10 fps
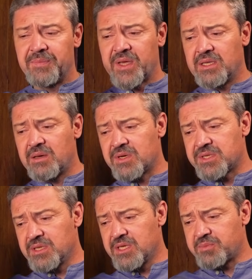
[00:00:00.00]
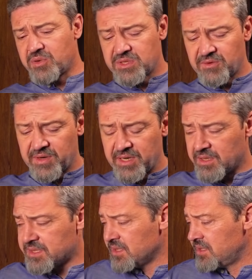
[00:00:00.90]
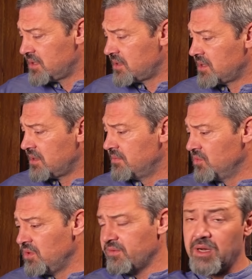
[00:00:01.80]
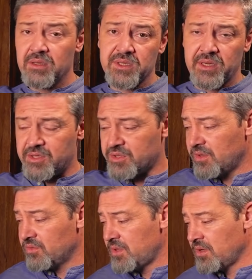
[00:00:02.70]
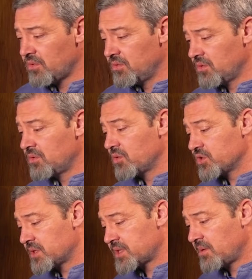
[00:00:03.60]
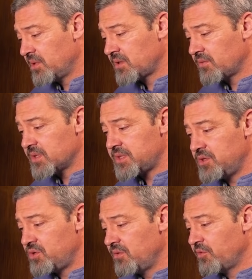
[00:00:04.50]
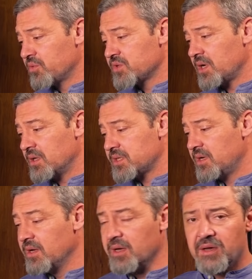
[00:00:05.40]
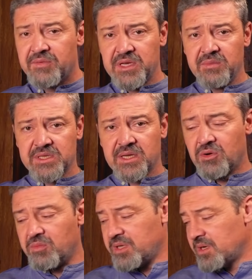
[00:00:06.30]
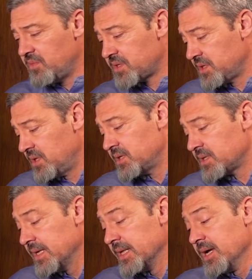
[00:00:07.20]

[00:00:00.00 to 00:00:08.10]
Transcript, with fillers: Тогда Мерседес просто валялся где-то там, ну, не валялся, конечно, я утрирую, но он тоже разрабатывался, еще не выпускался всеми знакомый нам Мерседес.